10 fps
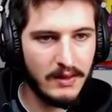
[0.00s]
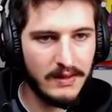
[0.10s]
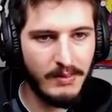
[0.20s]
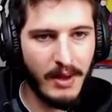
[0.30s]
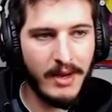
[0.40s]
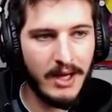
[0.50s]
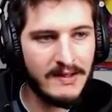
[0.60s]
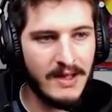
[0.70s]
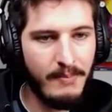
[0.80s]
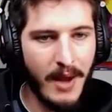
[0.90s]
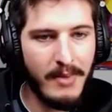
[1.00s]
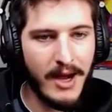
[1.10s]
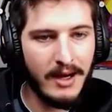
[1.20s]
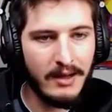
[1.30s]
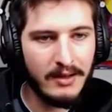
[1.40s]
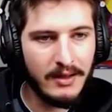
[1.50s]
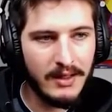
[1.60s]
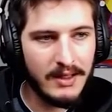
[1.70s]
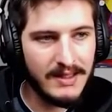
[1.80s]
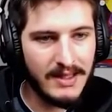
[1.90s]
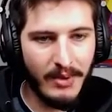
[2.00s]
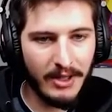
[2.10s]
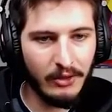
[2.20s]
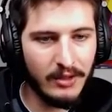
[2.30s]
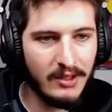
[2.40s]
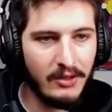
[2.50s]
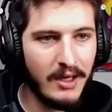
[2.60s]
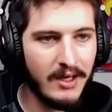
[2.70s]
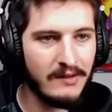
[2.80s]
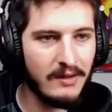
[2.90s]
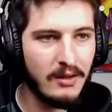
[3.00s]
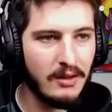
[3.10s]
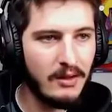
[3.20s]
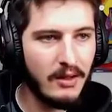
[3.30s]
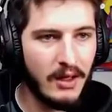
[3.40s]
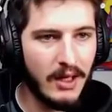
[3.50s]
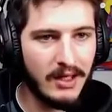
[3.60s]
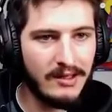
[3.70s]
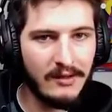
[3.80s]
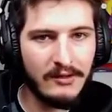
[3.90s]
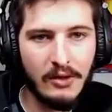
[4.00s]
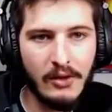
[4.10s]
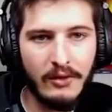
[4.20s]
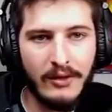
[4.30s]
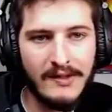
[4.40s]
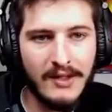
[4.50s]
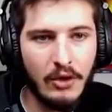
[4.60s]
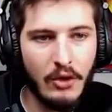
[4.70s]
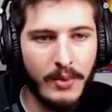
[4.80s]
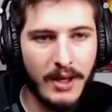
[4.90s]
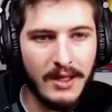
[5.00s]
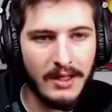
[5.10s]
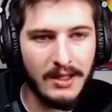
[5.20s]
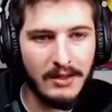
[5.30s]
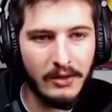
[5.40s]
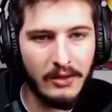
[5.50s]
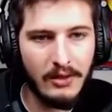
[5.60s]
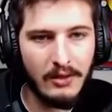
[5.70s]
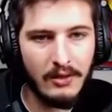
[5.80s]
C'est pas mal, c'est pas mal. C'est pas trop dégueulasse. Allez, 15 secondes, on va essayer de choper un dernier truc.